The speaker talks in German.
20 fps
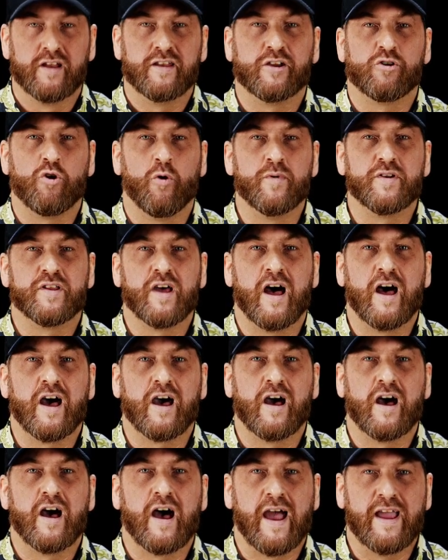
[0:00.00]
die
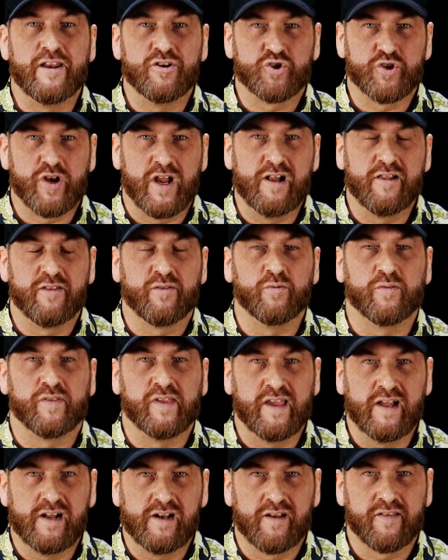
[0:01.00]
Kommentare einstellen zu
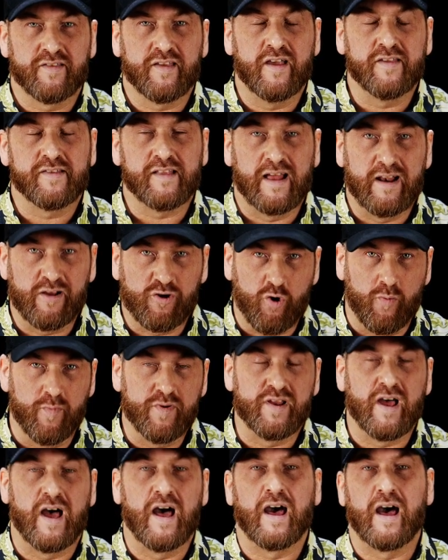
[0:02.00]
zählen. Das heißt, alle
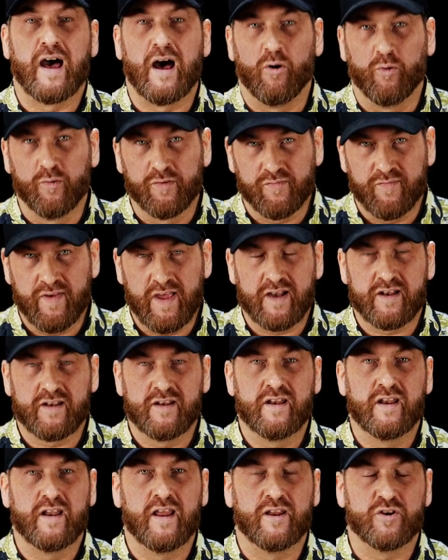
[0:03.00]
Kommentare
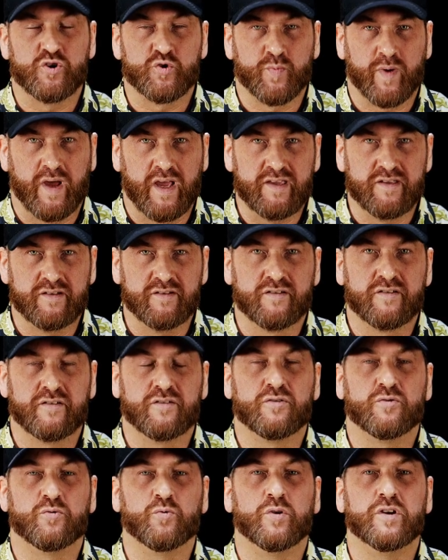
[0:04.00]
auswerten,
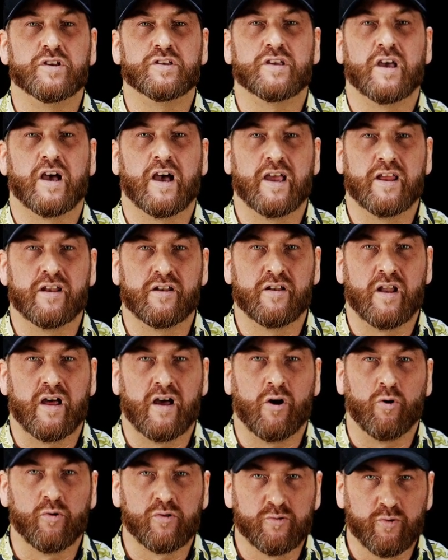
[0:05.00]
entsprechend durch ein
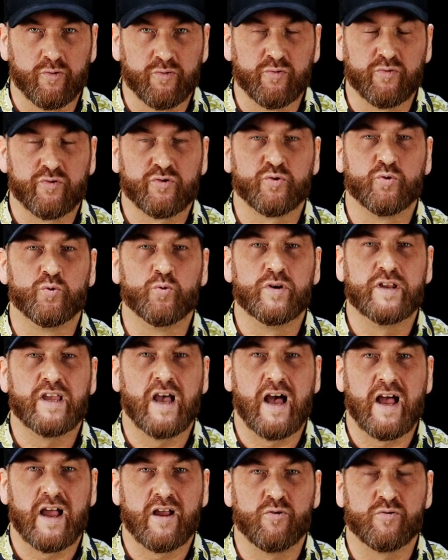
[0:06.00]
Auslosungstool
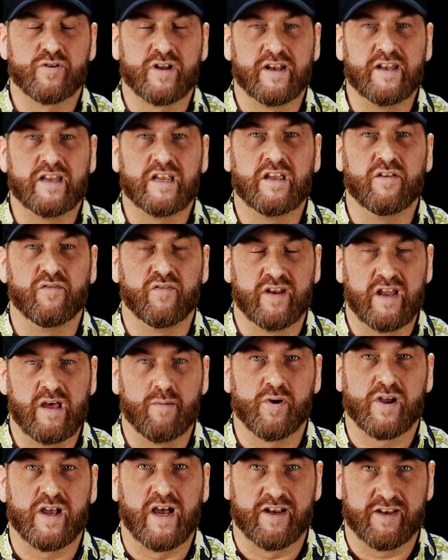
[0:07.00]
jagen und dann die
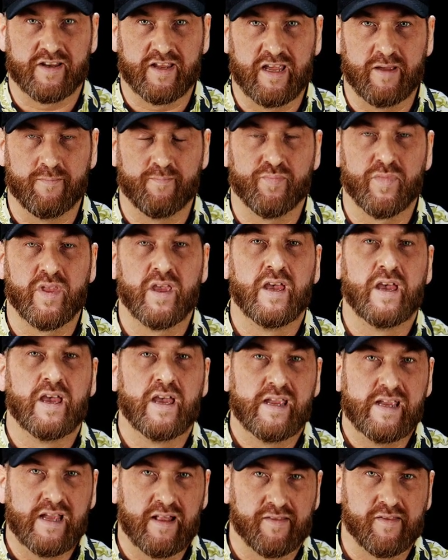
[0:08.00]
Gewinner bekannt geben.
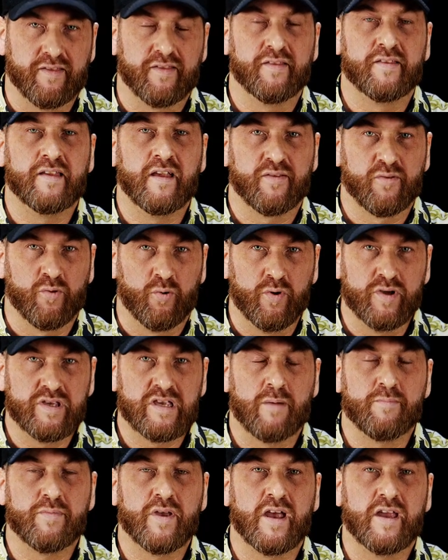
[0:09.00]
Jetzt ist es ja so,
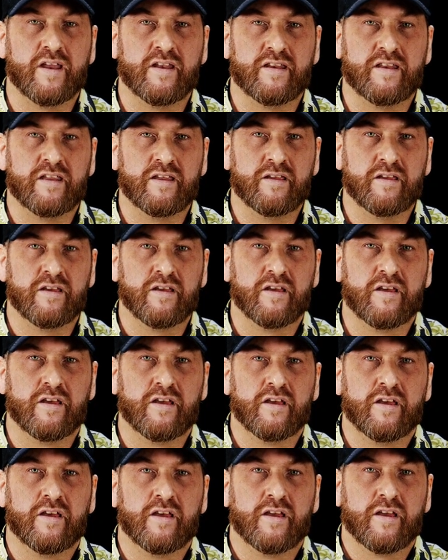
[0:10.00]
ich habe ja in die
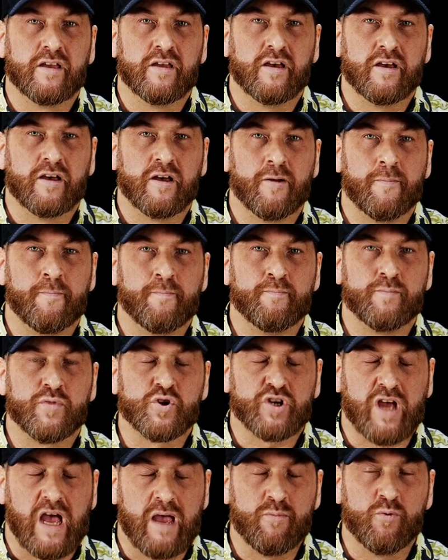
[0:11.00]
ähm,
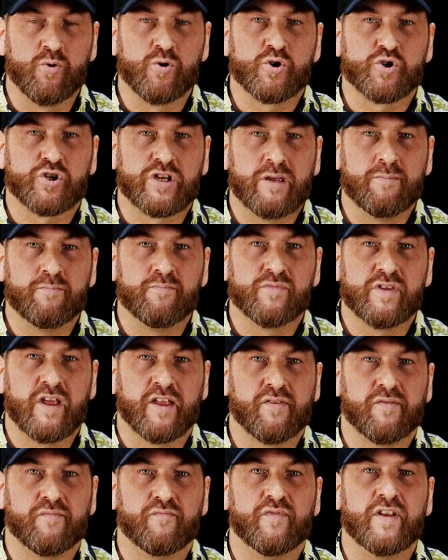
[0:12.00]
Beschreibung geschrieben,
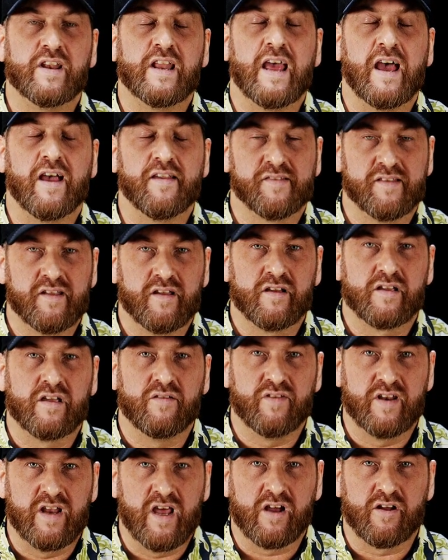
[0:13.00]
dass wenn der erste
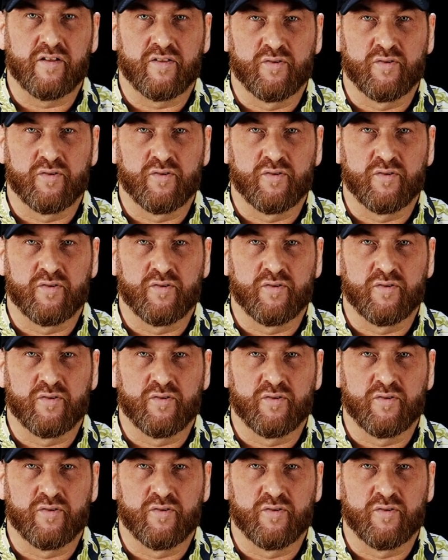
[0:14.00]
Gewinner